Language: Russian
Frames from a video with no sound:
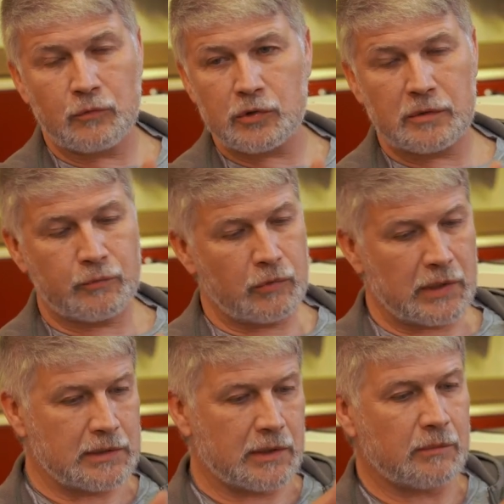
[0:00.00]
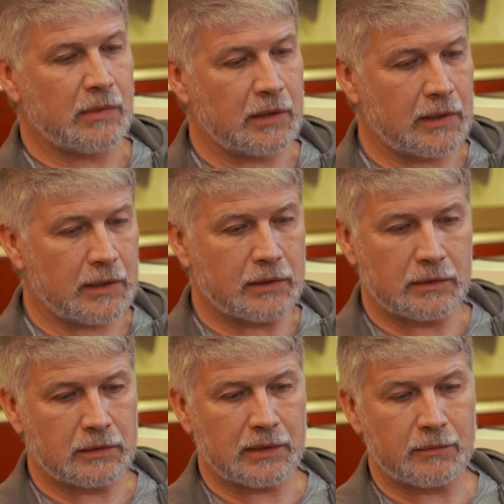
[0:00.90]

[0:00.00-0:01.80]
можно пулять и кабана